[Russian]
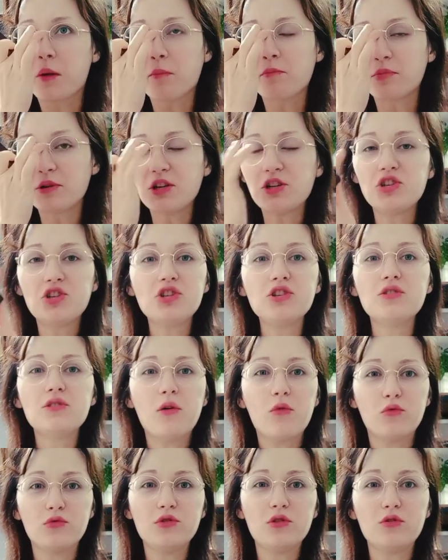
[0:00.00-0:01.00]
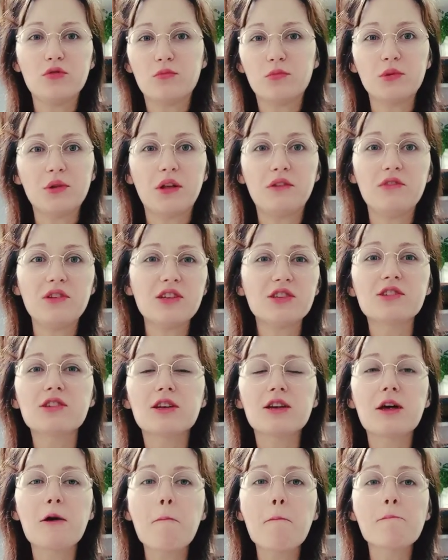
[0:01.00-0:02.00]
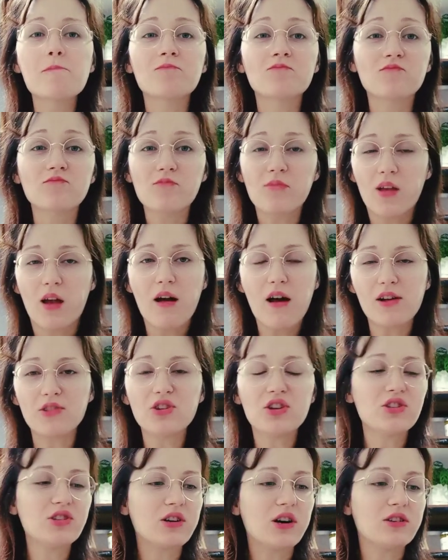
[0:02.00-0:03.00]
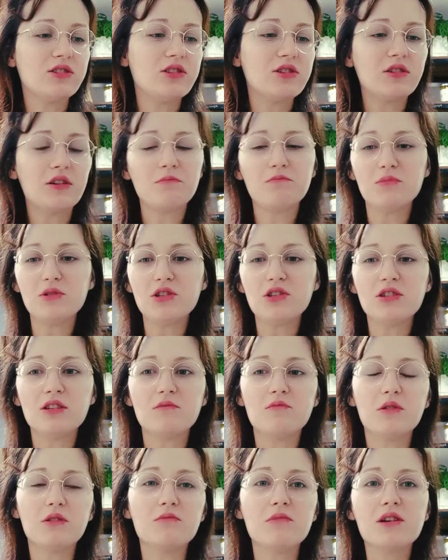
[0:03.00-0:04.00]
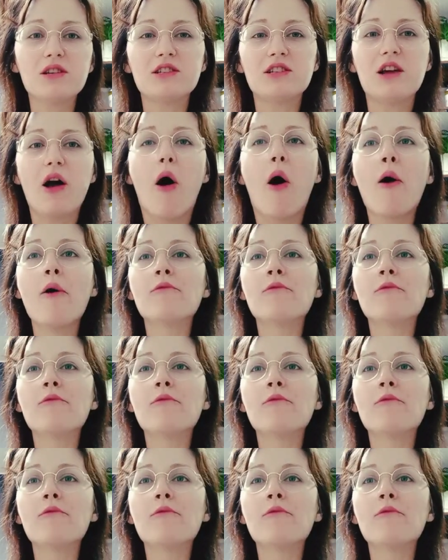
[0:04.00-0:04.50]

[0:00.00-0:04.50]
Причина у нее была веская, она захотела писать, понимаете?